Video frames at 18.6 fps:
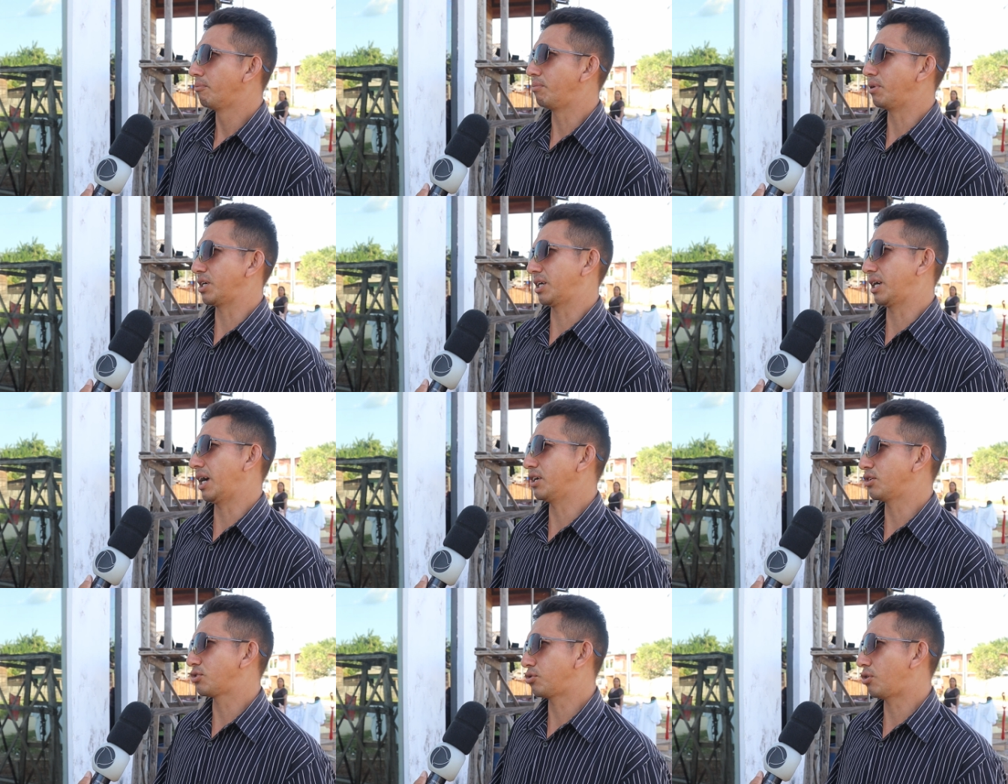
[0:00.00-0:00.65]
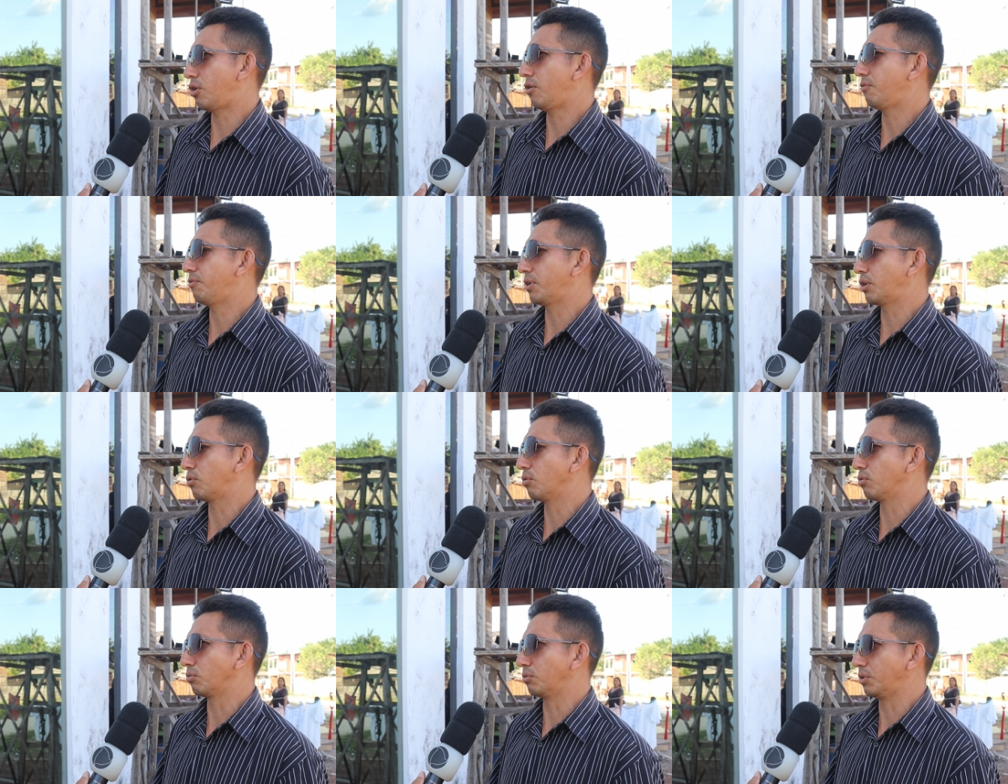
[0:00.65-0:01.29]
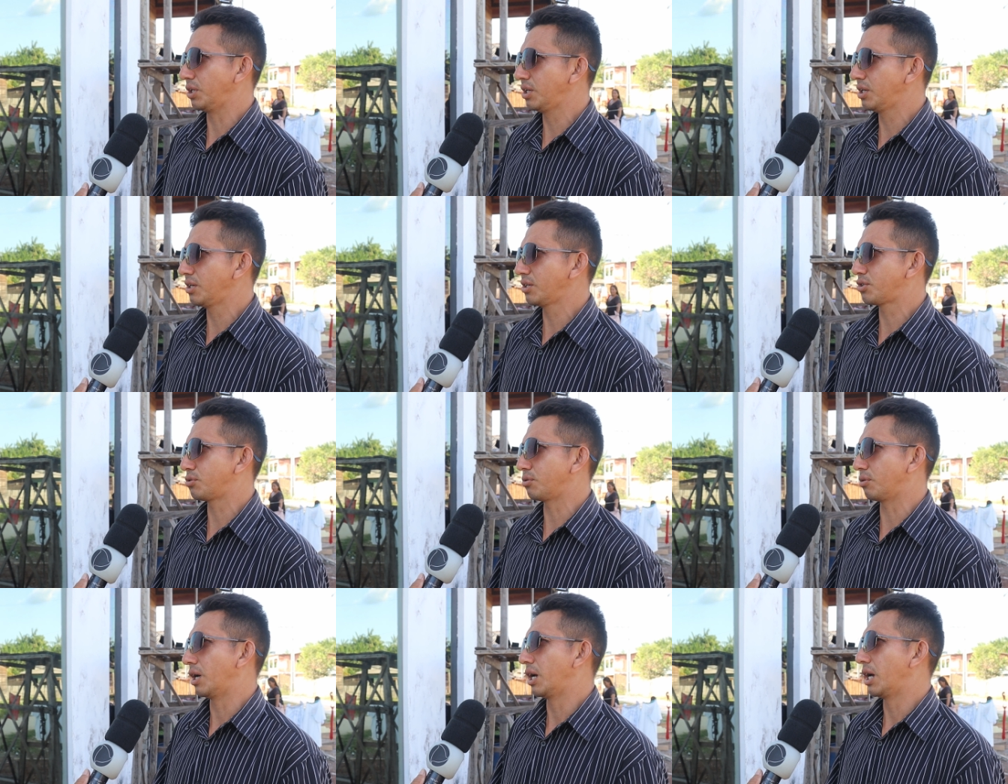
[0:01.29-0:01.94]
Porque quem sofre com
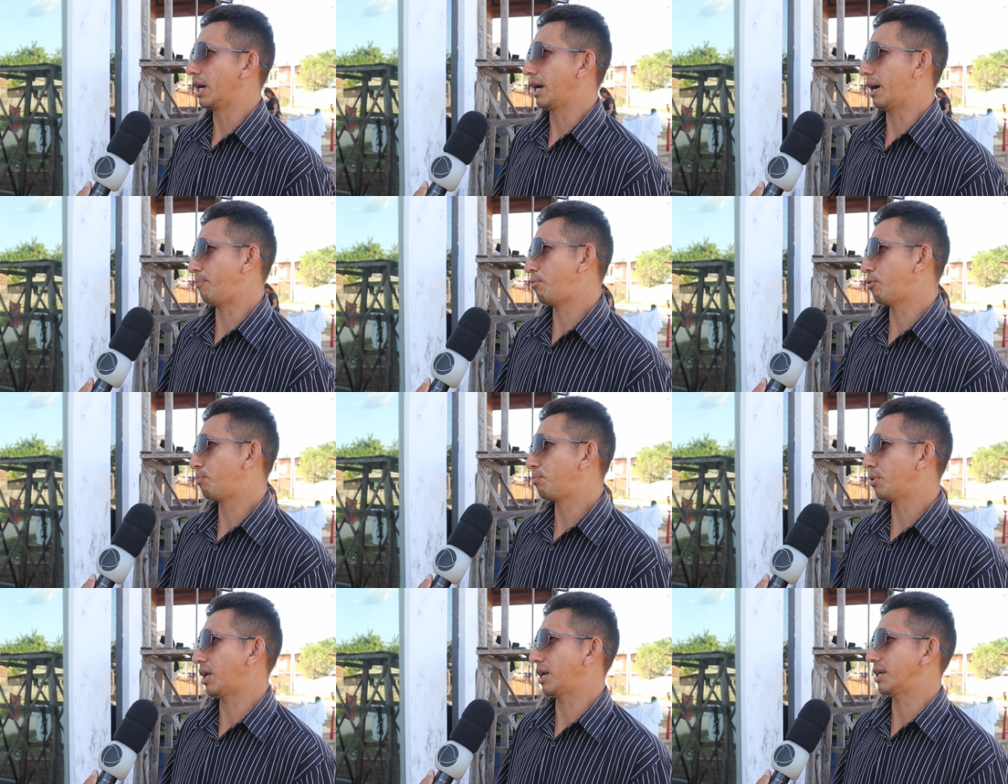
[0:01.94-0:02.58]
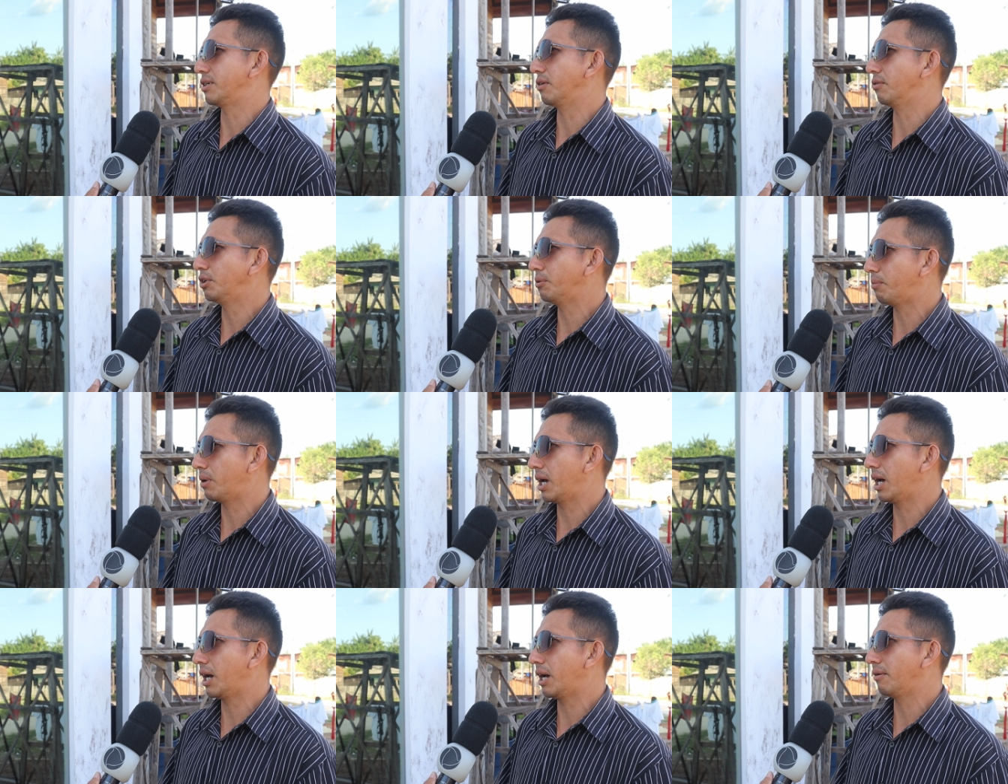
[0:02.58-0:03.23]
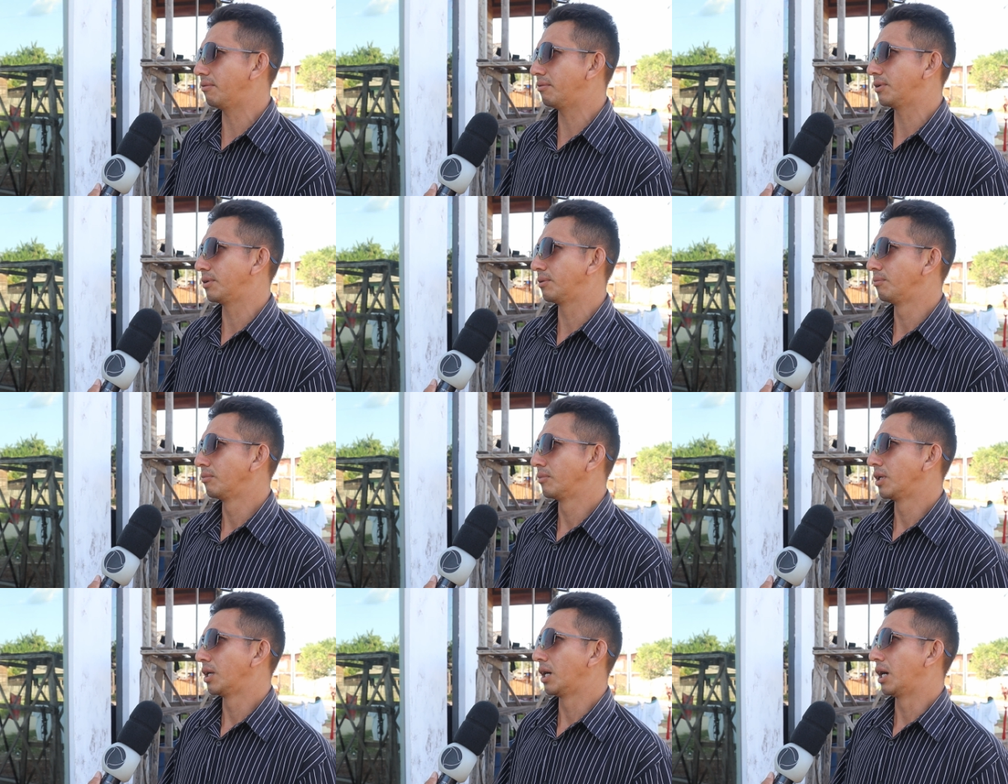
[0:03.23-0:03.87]
isso é a população de Breves,
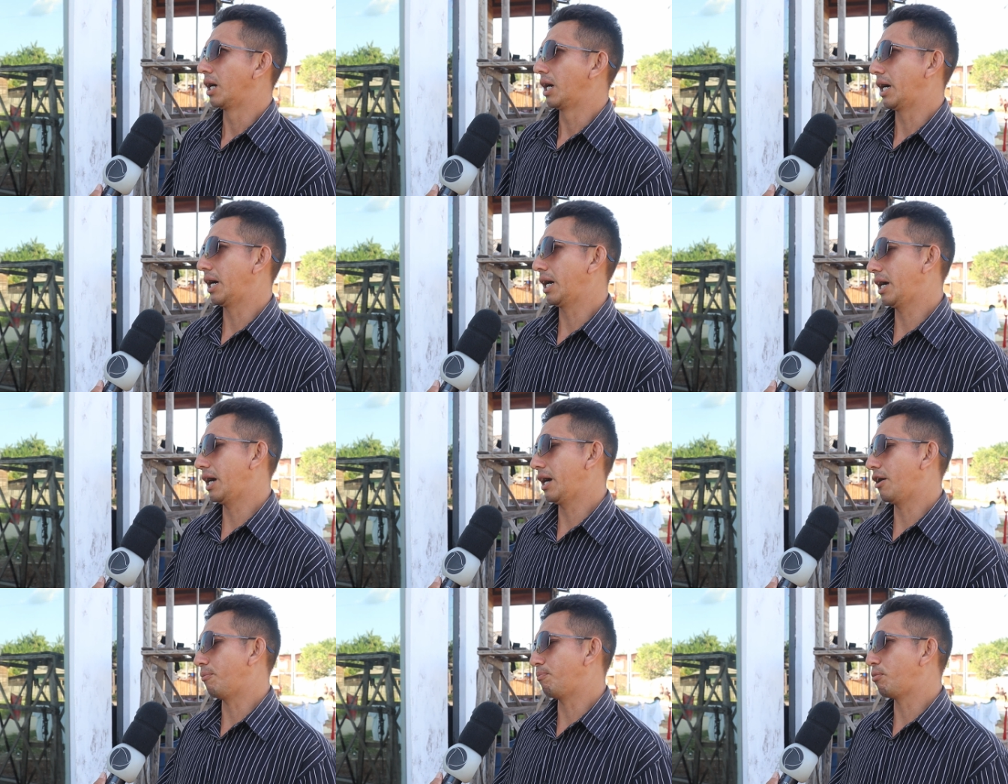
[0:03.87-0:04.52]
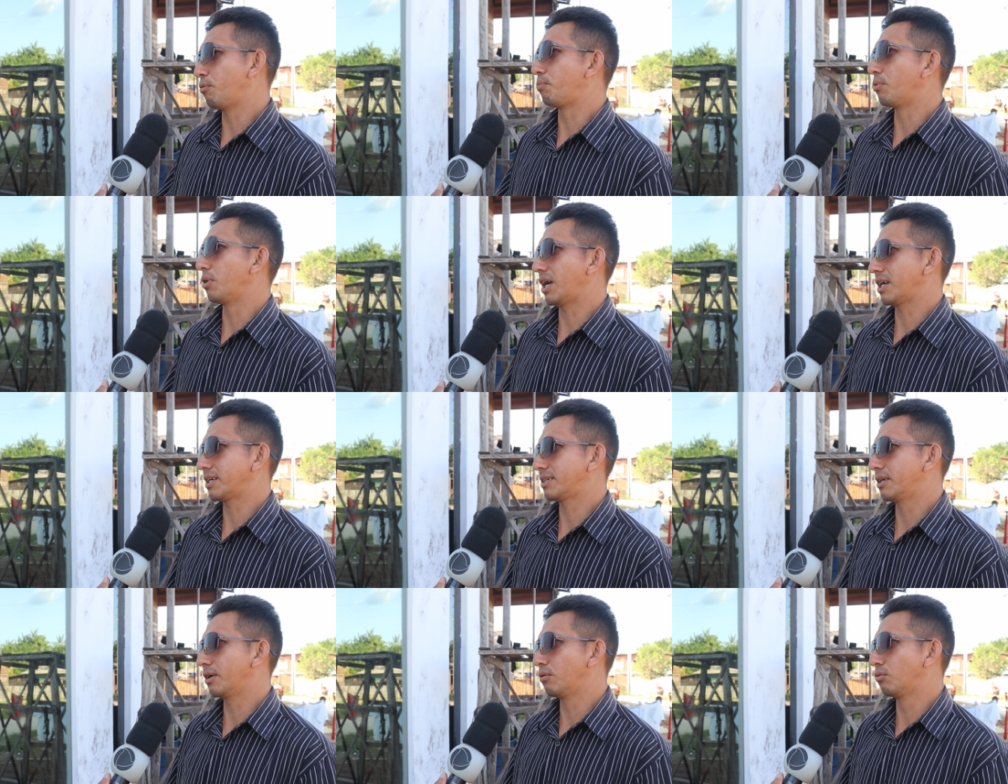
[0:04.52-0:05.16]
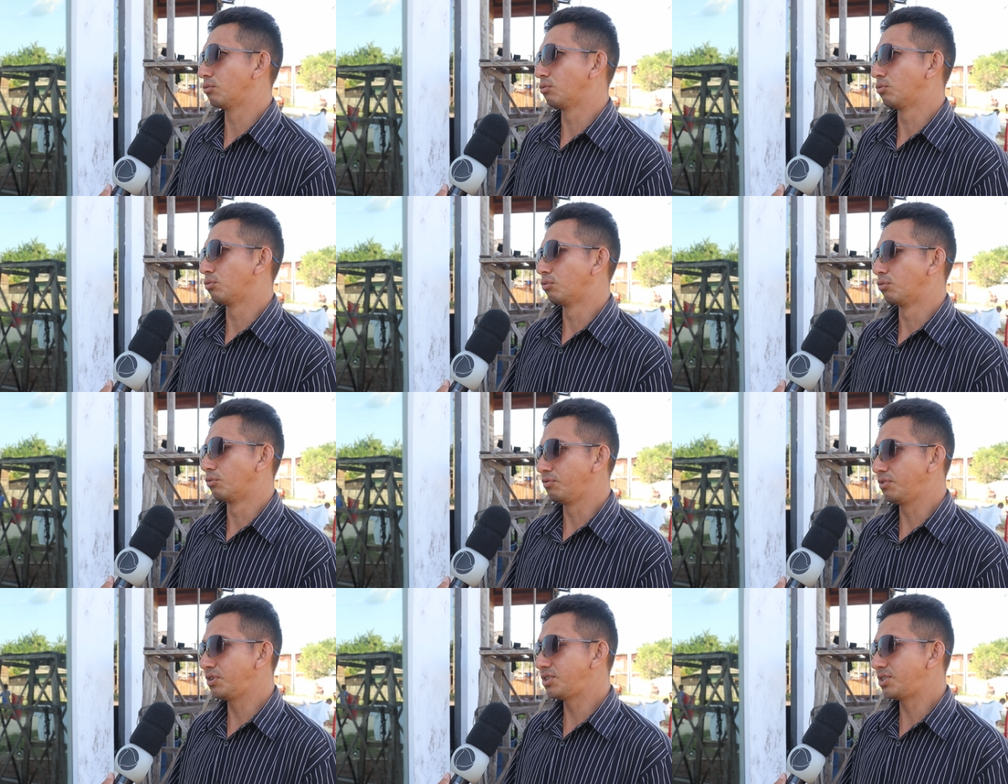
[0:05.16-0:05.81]
é a população
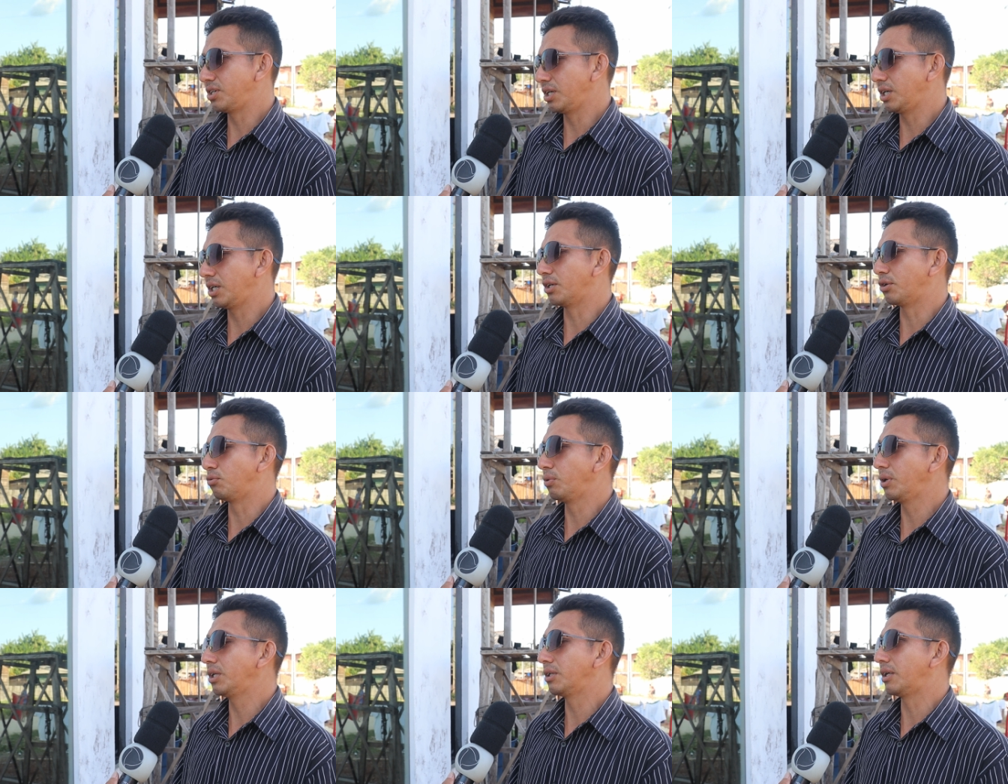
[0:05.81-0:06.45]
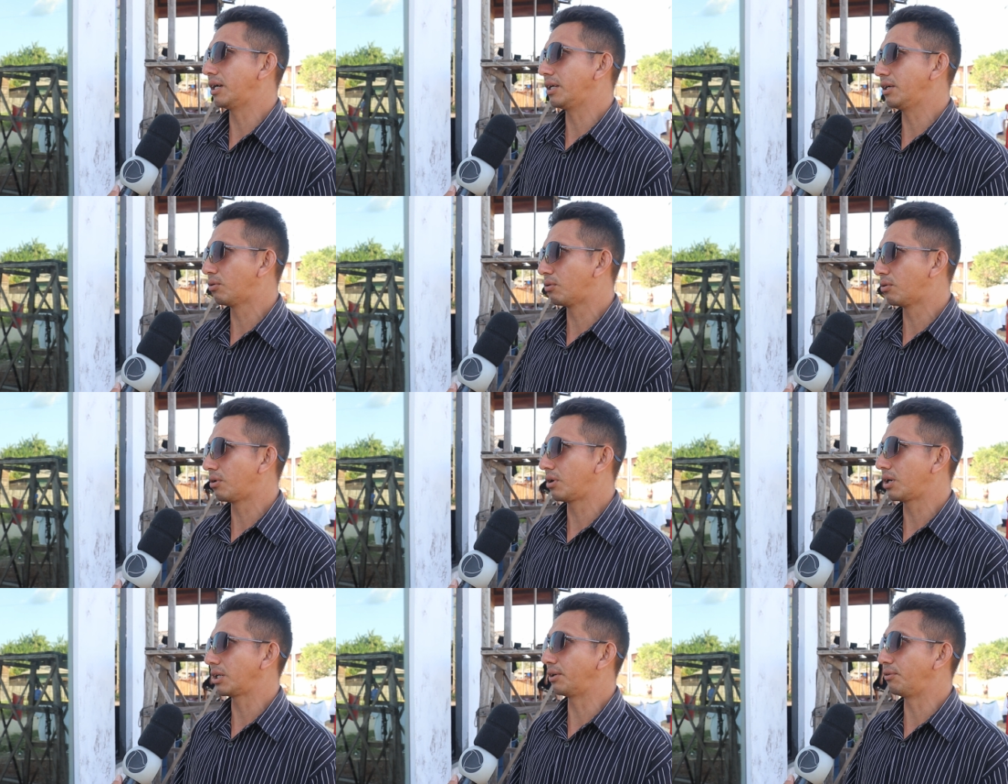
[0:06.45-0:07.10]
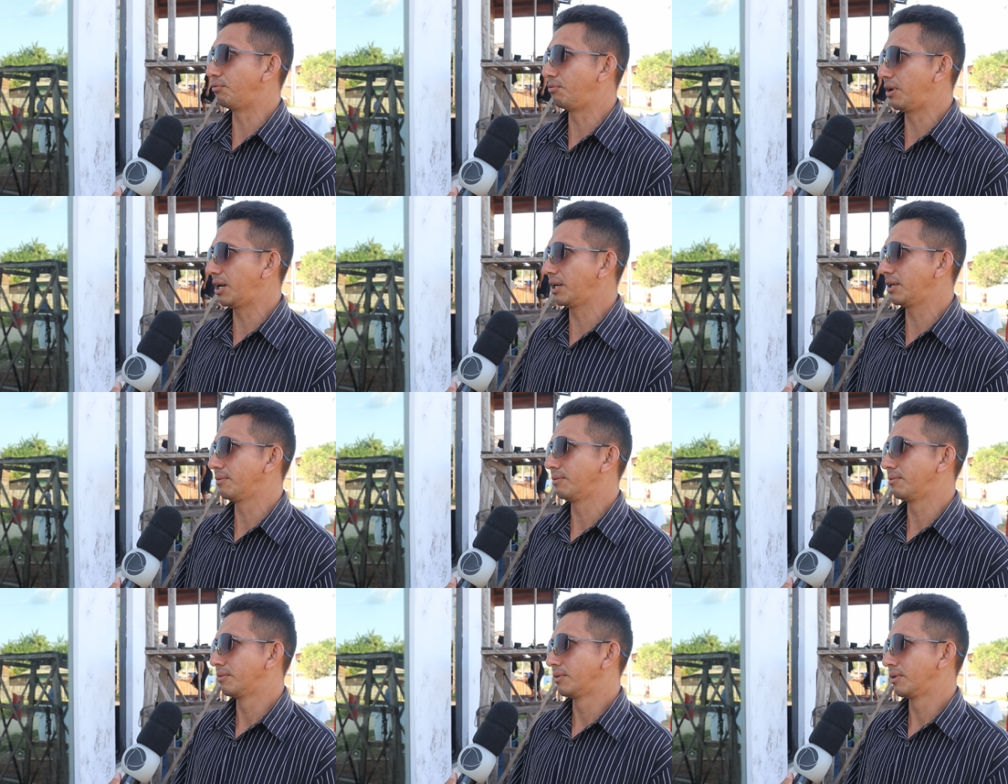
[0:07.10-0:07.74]
vizinha do interior que vem